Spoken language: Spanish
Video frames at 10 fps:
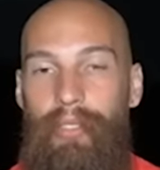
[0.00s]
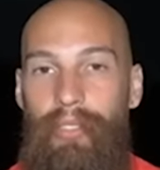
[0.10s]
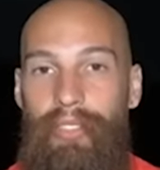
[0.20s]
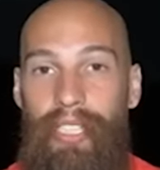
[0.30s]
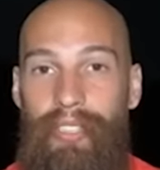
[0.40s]

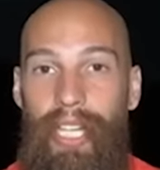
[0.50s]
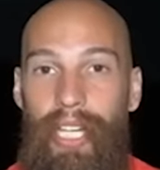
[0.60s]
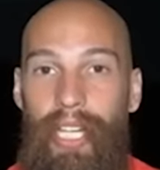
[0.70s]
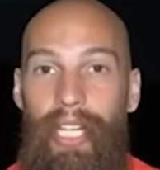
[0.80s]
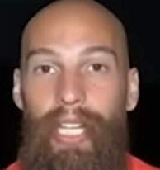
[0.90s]
Entonces,
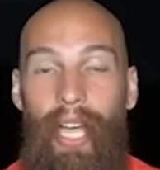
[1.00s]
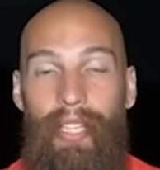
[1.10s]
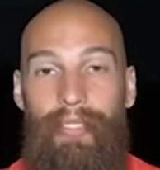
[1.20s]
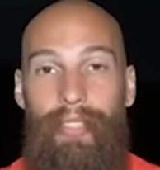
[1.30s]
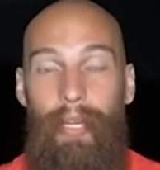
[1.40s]

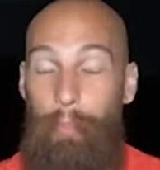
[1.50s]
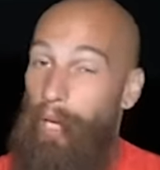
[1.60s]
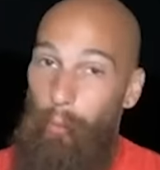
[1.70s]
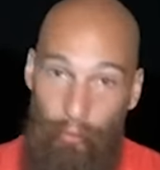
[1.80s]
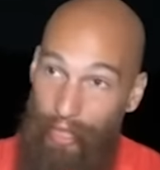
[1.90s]
este,
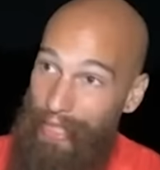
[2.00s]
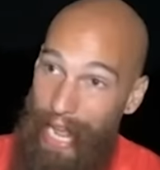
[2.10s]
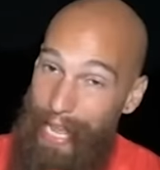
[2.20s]
pregúntenle